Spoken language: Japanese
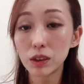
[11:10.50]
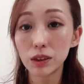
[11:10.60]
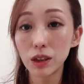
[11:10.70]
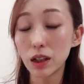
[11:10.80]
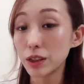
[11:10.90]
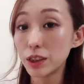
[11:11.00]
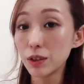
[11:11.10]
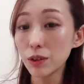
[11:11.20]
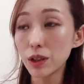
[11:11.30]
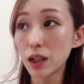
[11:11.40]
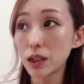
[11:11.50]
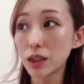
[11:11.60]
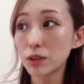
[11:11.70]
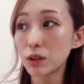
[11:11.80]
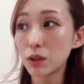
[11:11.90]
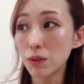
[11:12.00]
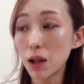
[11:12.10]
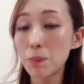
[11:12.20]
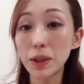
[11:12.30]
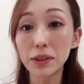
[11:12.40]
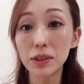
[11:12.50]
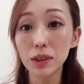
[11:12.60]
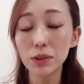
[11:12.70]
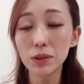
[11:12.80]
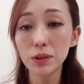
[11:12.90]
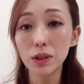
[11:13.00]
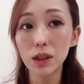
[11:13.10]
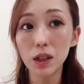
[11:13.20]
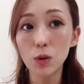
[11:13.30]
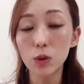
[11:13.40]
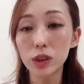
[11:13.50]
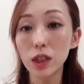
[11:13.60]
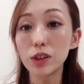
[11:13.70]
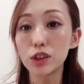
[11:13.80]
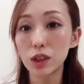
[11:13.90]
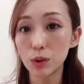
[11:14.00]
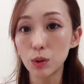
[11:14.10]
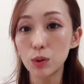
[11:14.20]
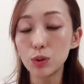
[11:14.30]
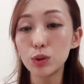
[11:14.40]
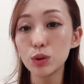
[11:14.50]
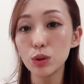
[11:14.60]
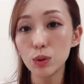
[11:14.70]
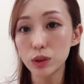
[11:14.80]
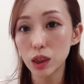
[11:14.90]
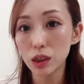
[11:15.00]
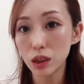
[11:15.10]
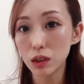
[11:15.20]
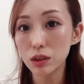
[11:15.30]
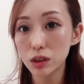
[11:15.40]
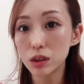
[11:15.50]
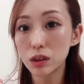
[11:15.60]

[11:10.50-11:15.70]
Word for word: なんか匂い嗅いだ時は抹茶の匂いが結構したんですけど普通のお茶って感じ